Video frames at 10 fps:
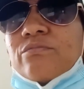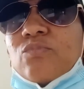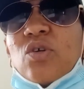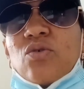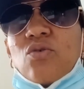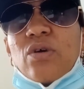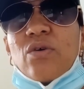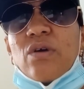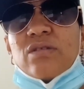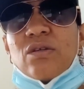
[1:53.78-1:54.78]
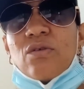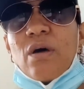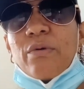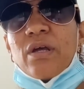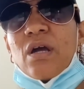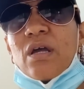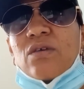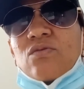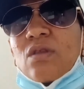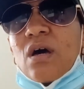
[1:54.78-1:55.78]
Bueno, no, creo que ese no da brega, que
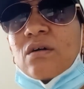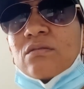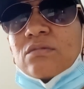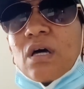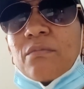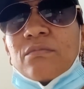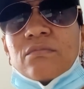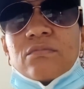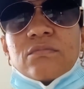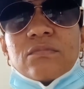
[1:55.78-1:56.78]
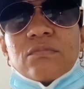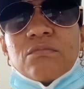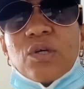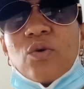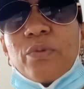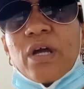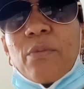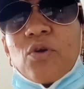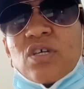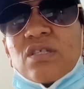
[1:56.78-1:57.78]
eso da dan menos brega,
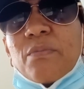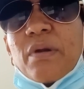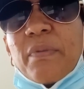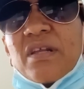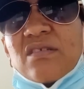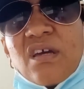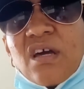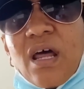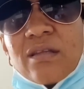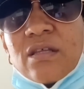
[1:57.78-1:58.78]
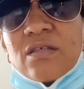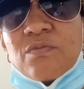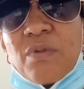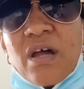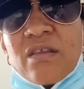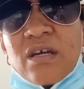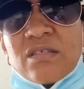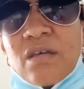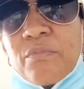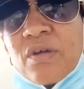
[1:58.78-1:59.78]
porque siempre aparecen grandes de espalda, que
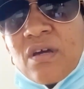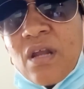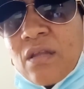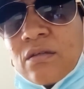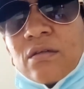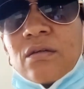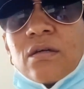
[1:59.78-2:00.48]
sean bien grandes.